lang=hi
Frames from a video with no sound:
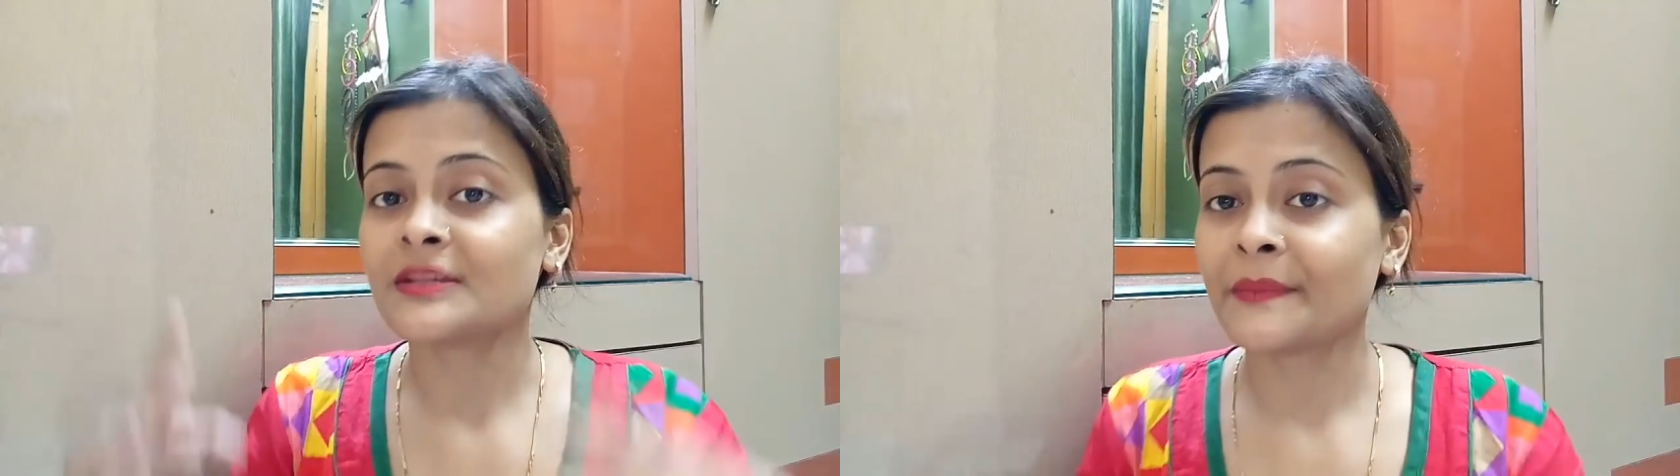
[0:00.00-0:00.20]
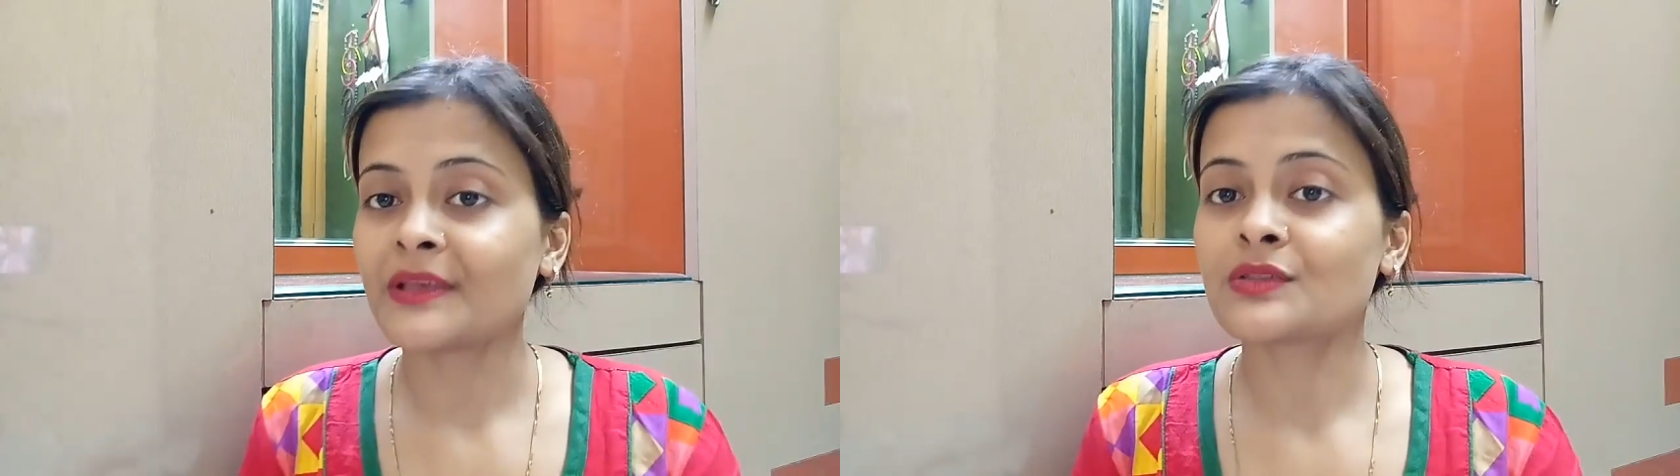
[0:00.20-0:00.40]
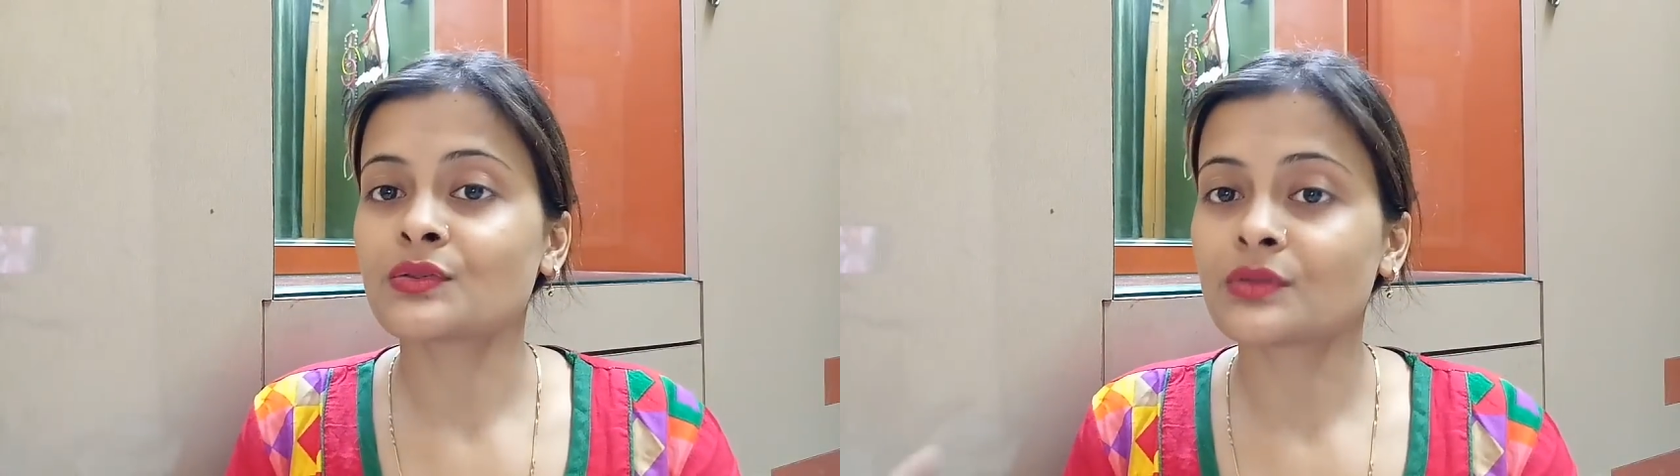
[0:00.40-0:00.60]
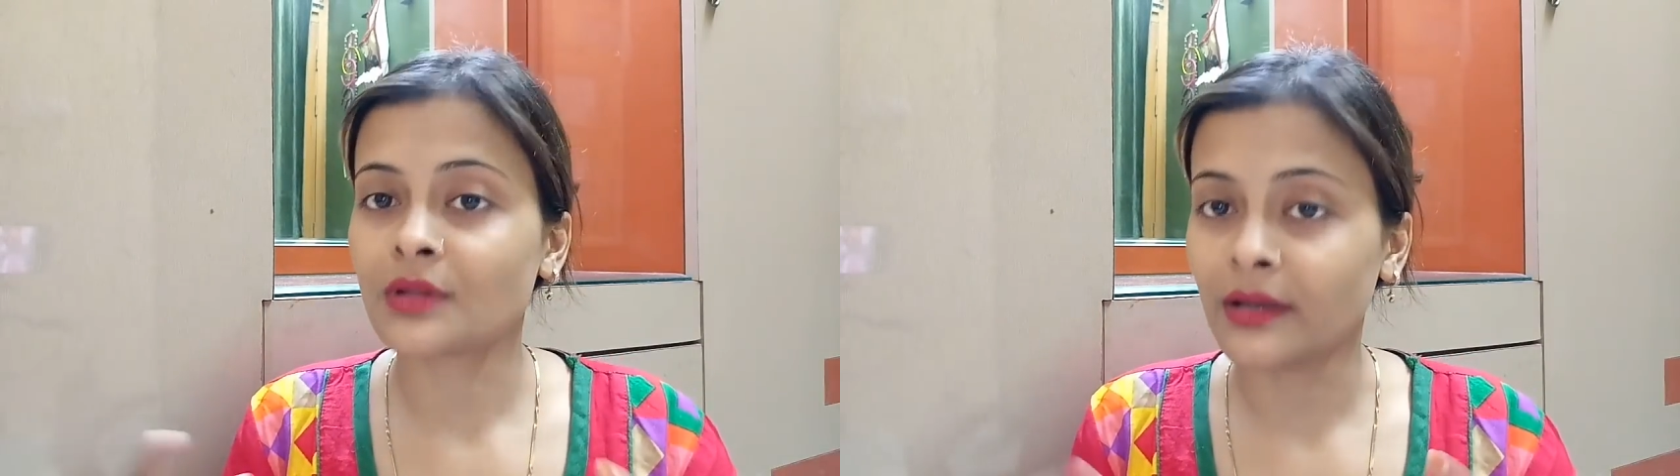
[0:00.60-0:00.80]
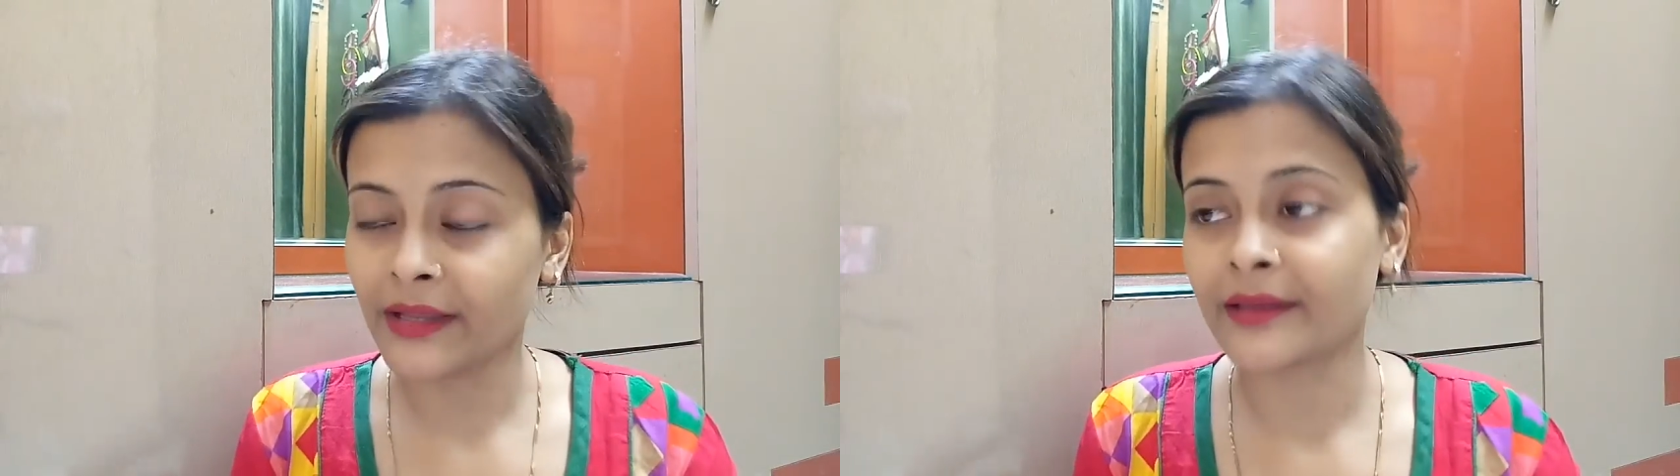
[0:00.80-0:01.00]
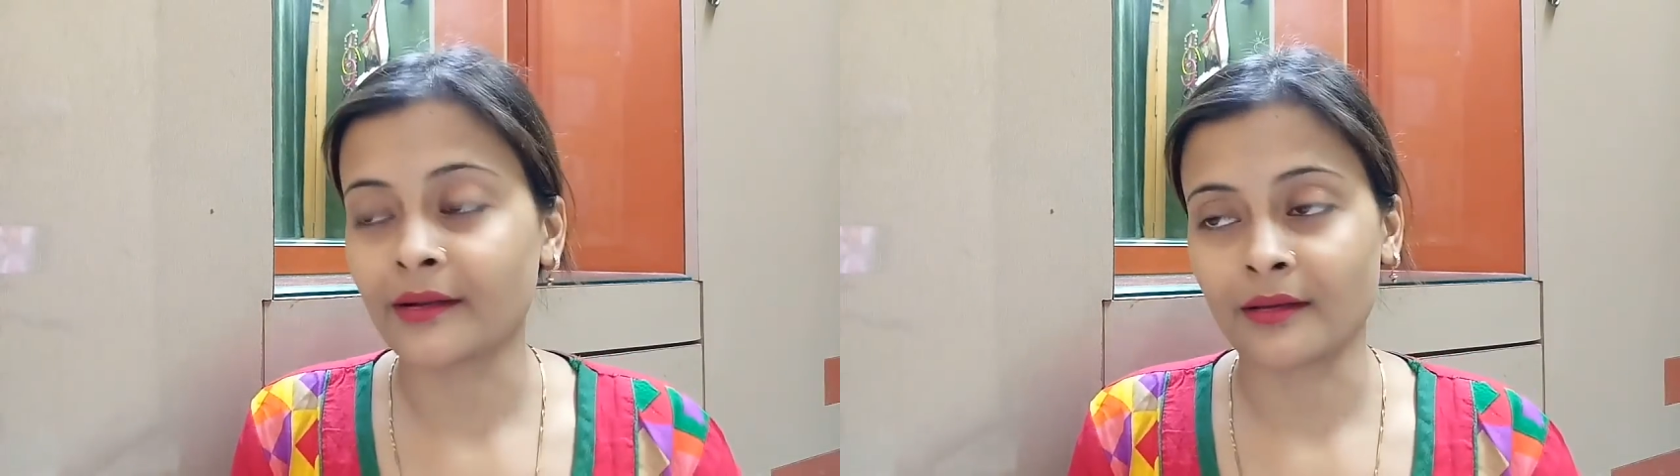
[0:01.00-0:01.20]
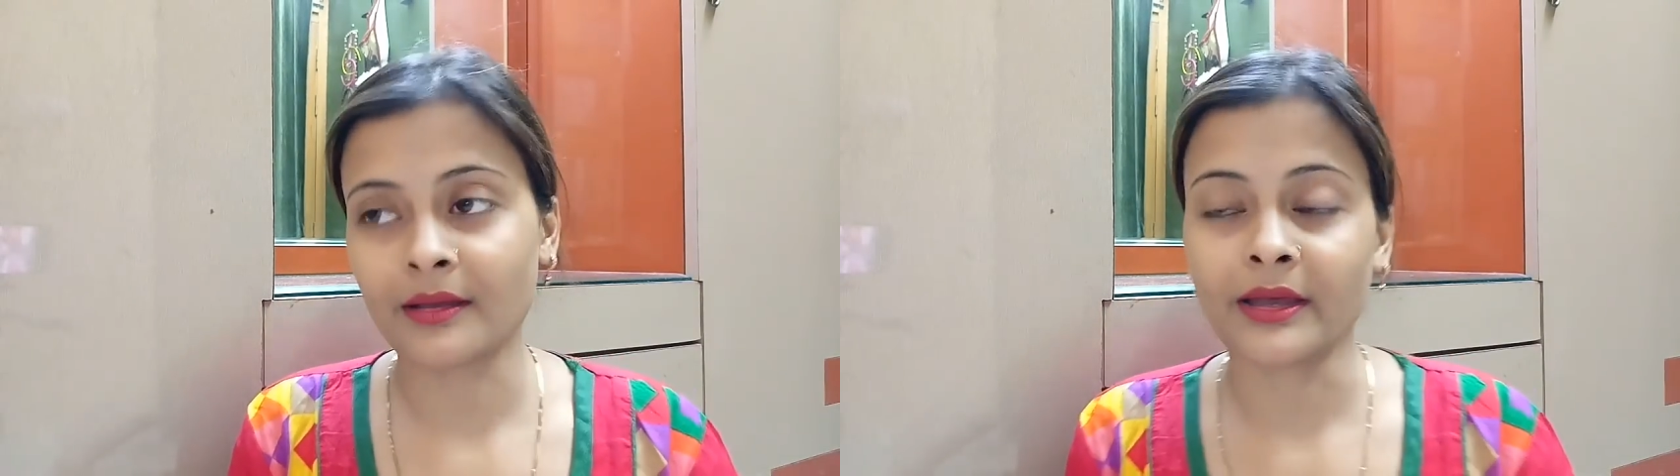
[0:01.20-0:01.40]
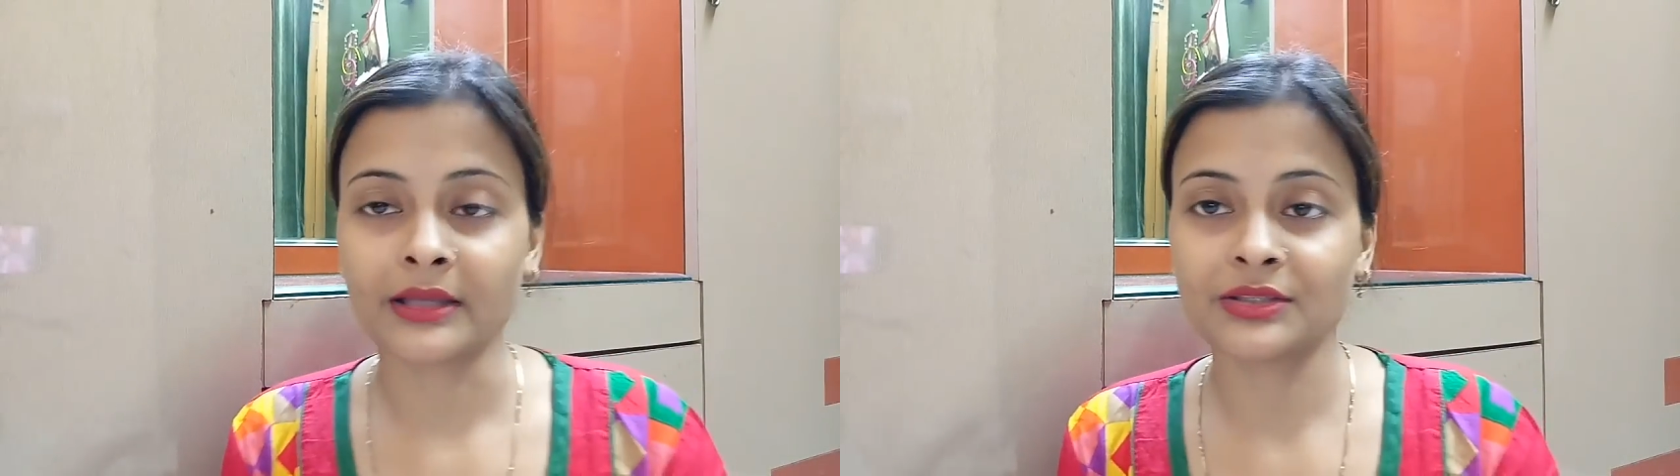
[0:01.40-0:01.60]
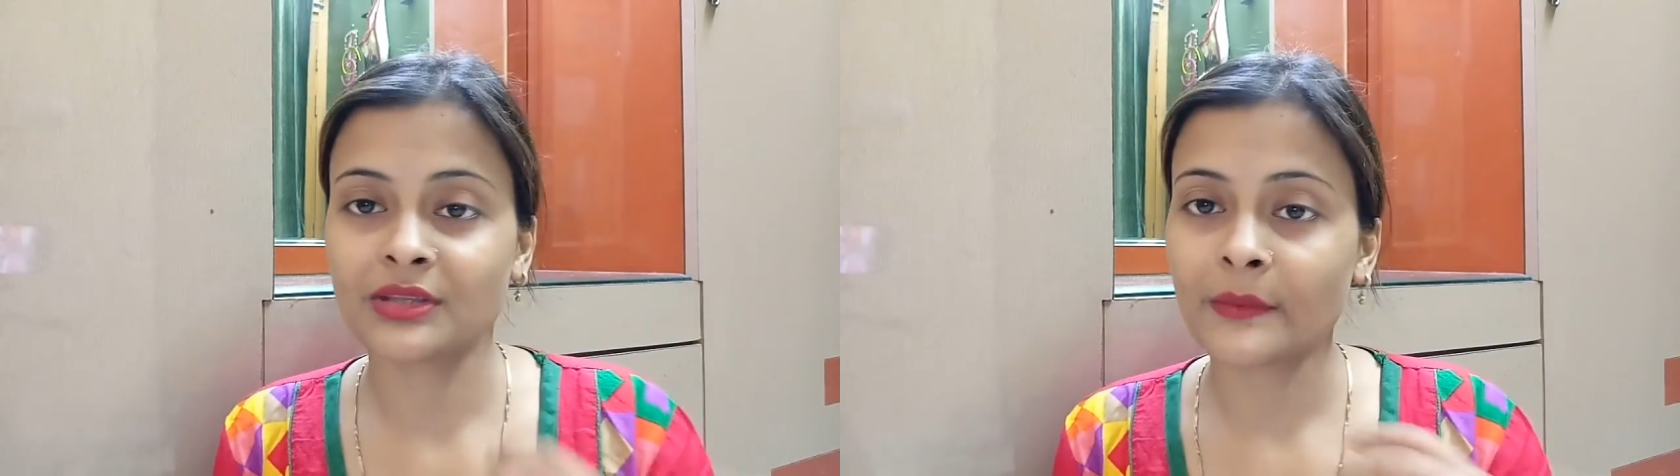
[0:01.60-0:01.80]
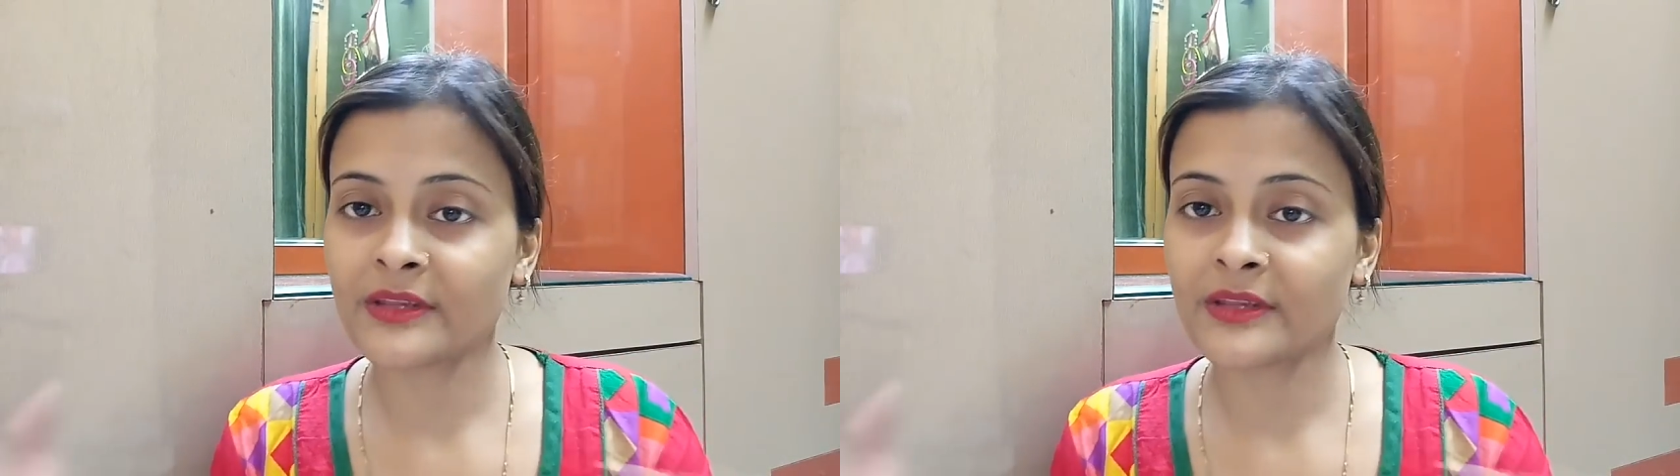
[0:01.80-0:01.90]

स्पेस लेके रखा है जितना